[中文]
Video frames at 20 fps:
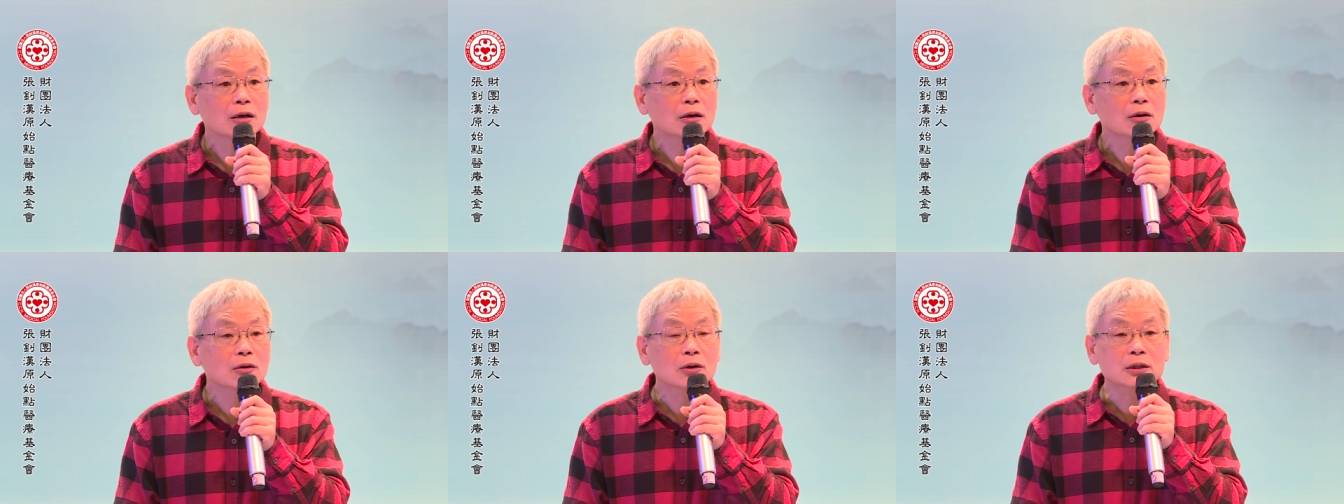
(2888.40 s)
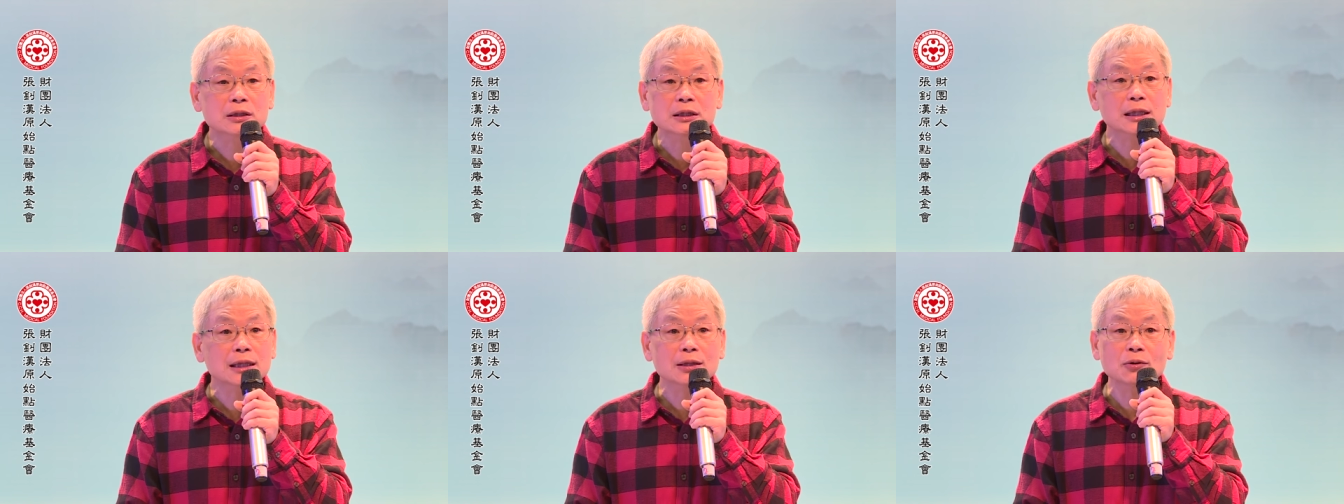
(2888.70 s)
哦，
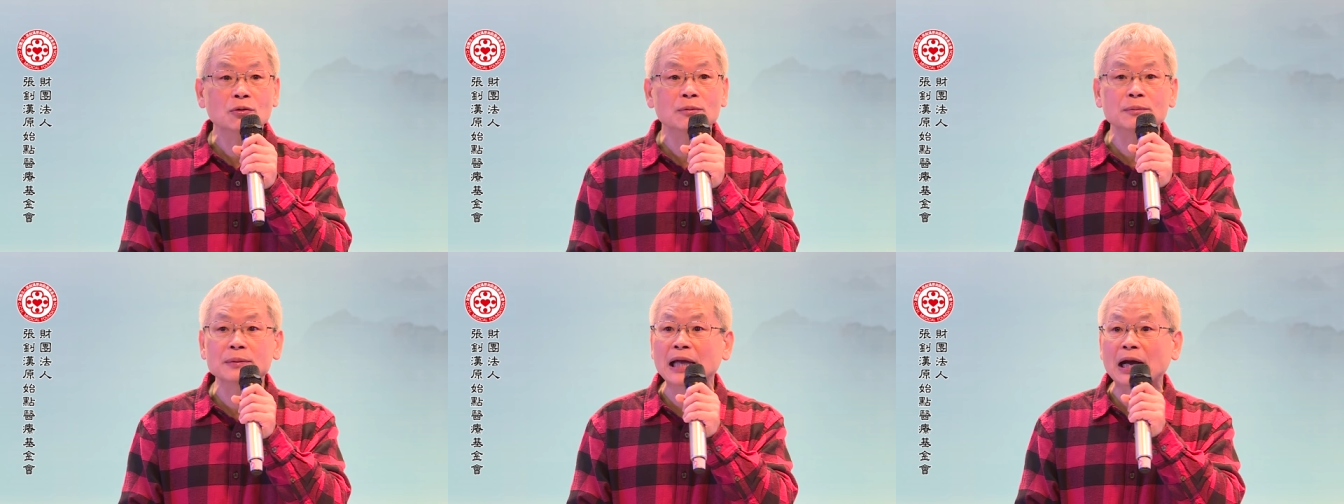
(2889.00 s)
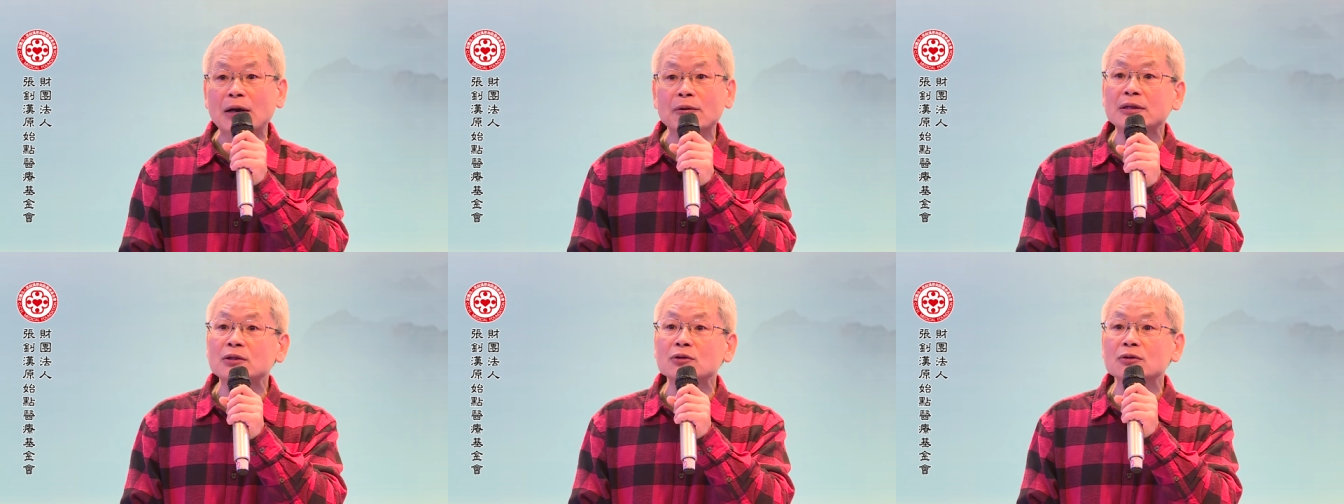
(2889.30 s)
这个我们
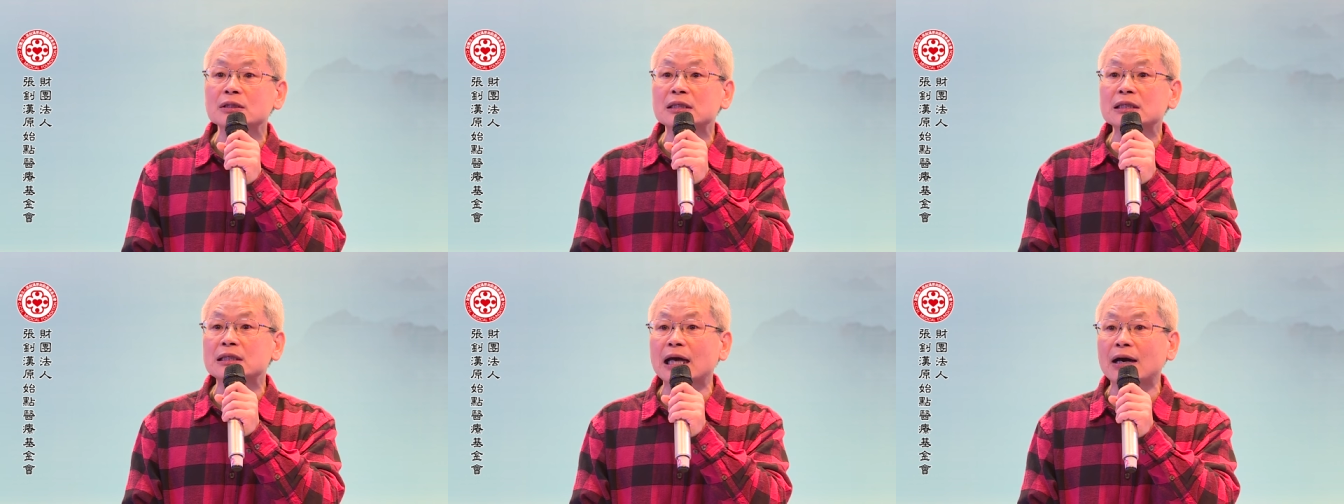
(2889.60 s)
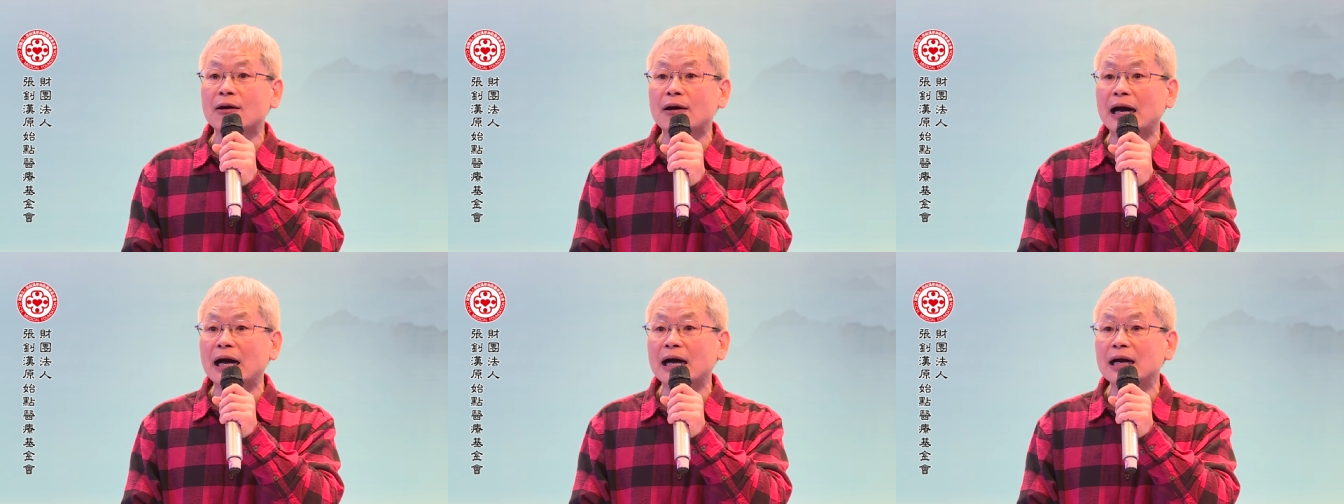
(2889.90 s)
台湾都知道
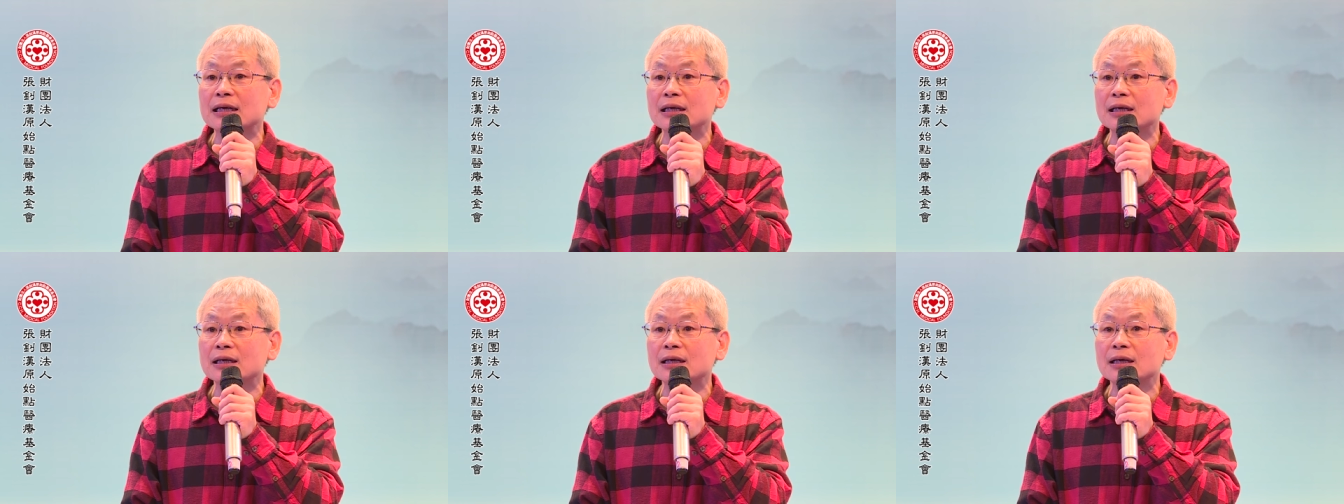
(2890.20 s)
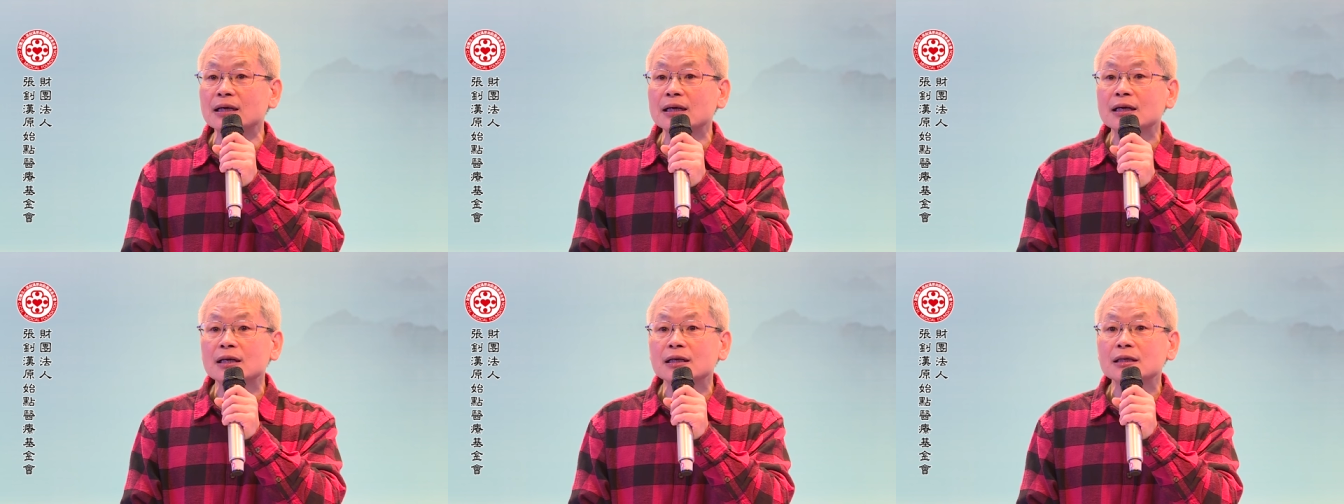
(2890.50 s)
啊，
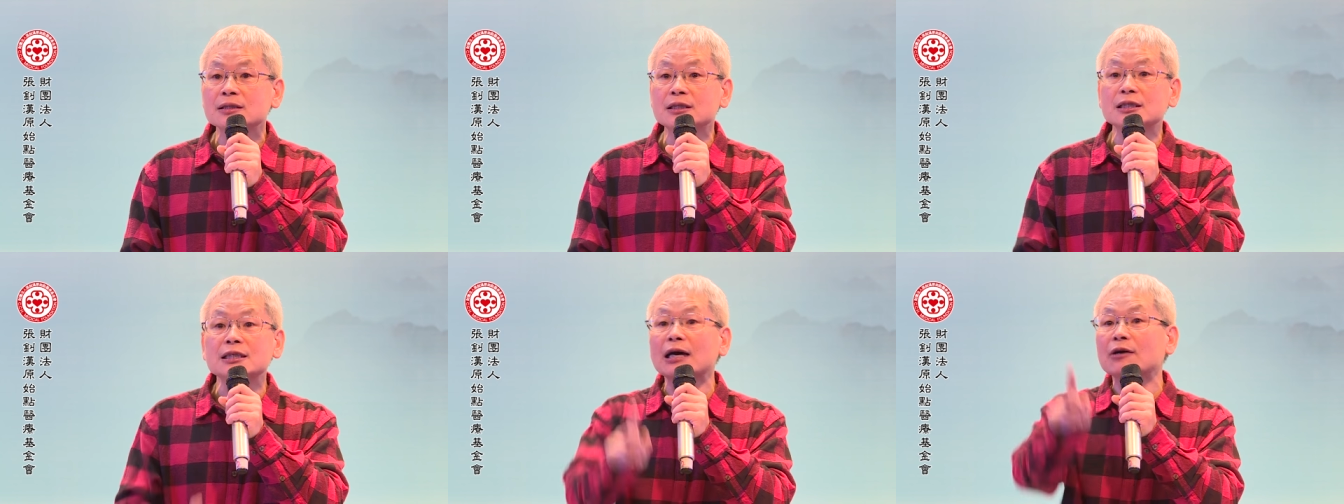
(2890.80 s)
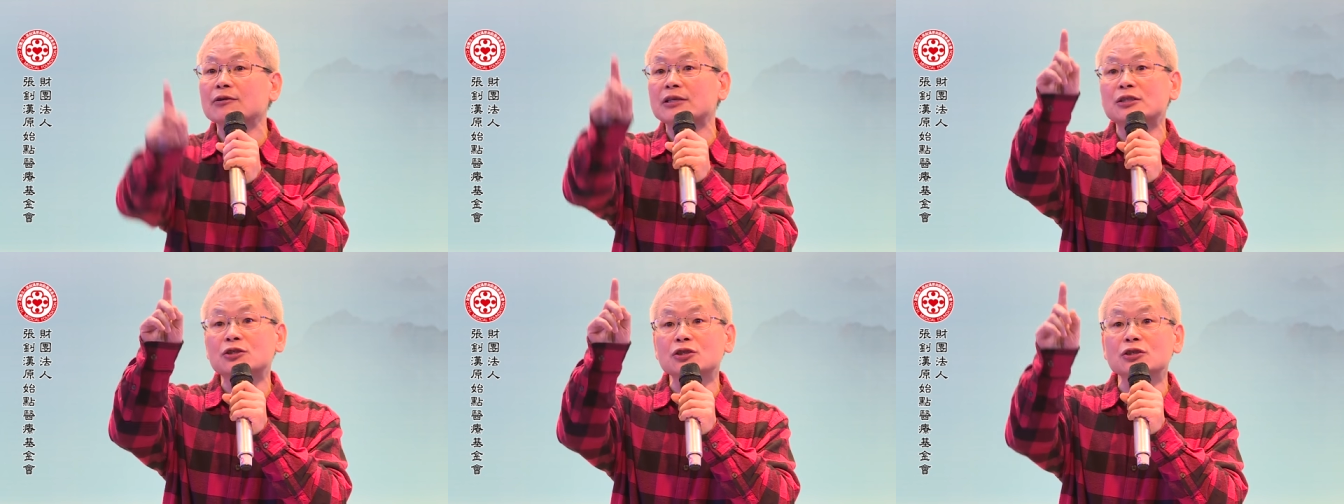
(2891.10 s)
知
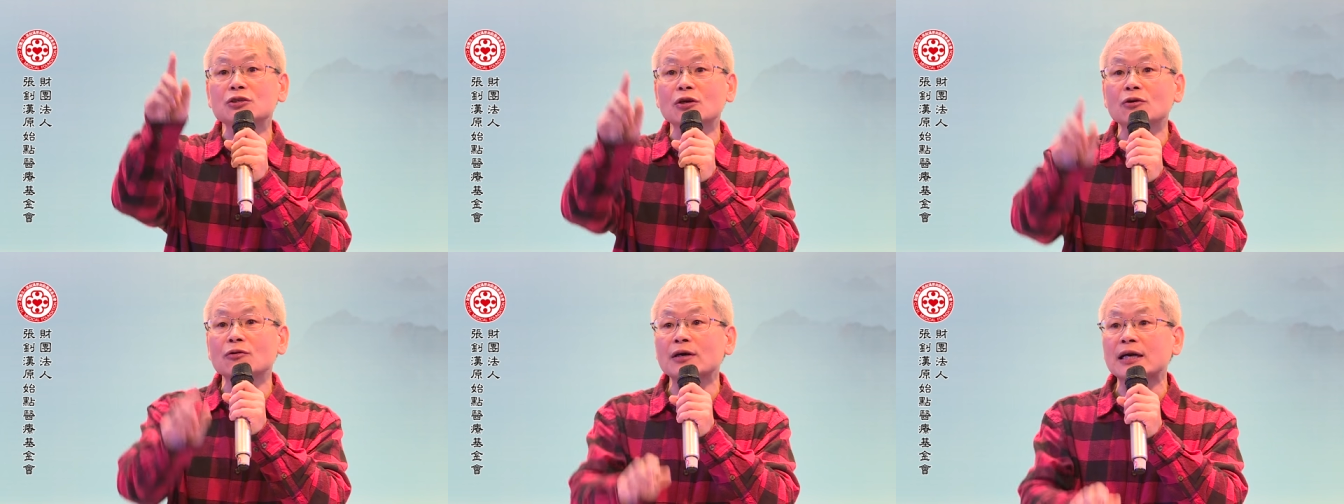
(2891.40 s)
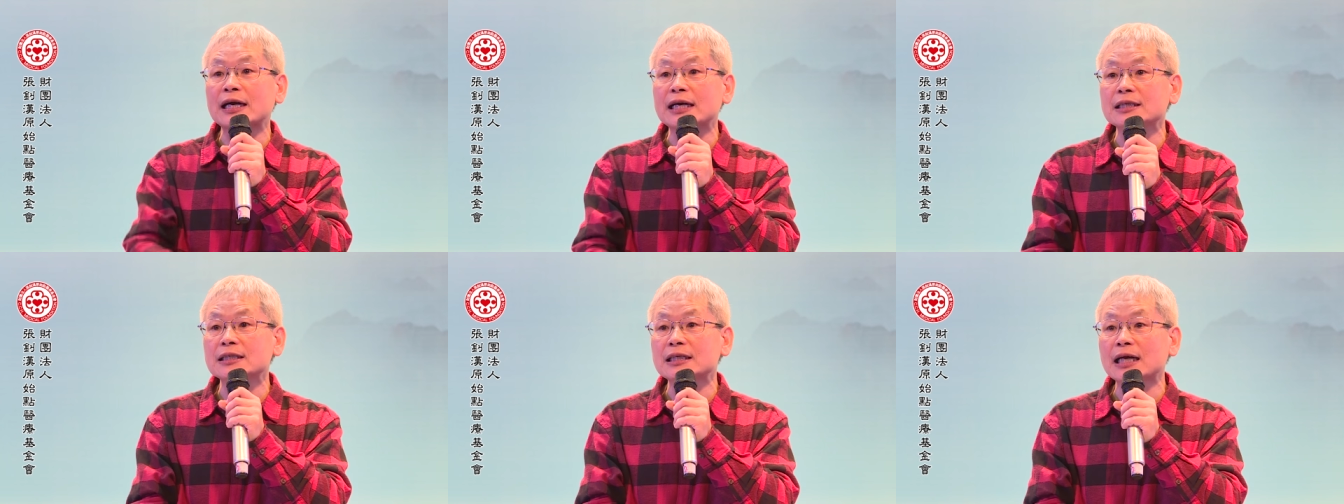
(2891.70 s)
道的举手，我
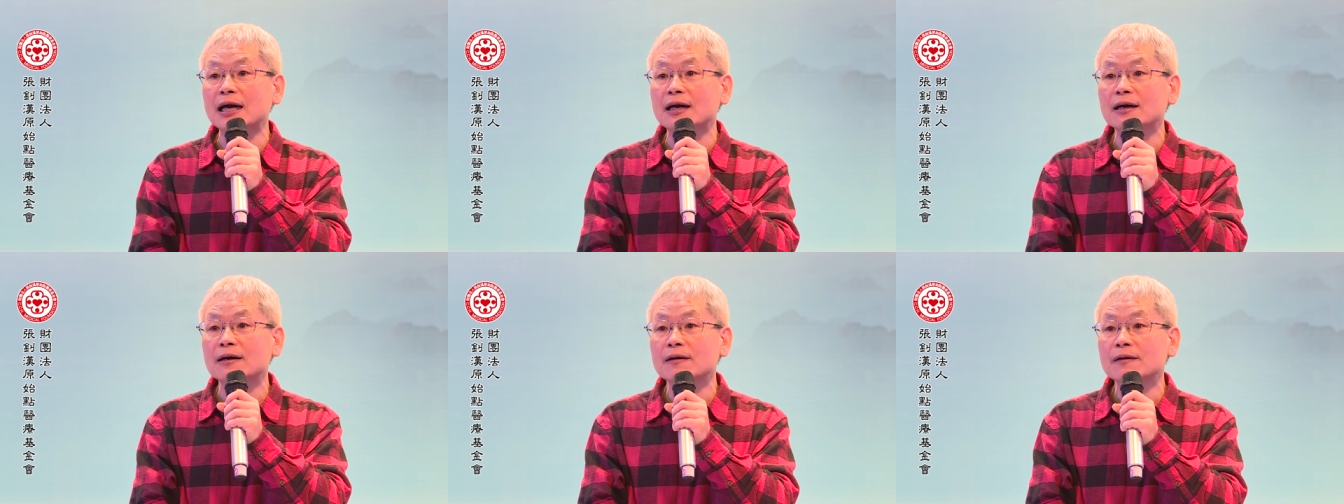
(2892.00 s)
看一下。